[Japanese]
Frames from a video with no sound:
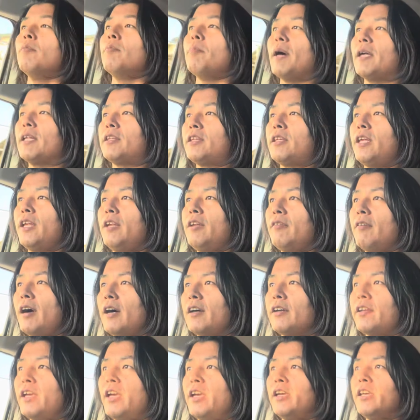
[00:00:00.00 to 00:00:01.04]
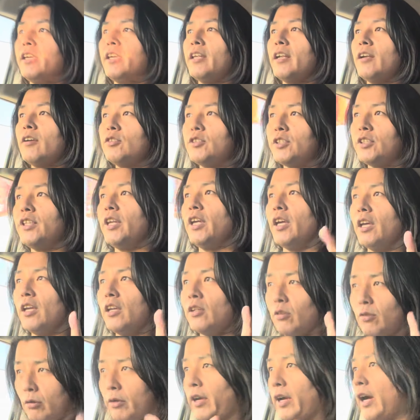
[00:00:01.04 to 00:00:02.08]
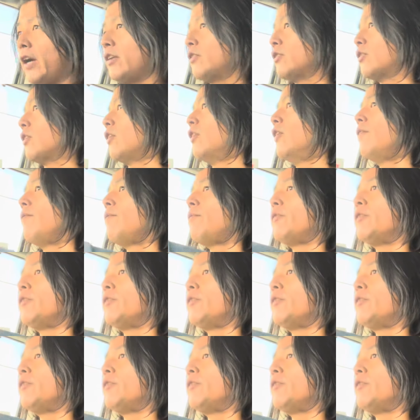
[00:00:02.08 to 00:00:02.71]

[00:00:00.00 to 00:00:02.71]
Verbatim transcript: バッテリーは元気なうちに取り替えると。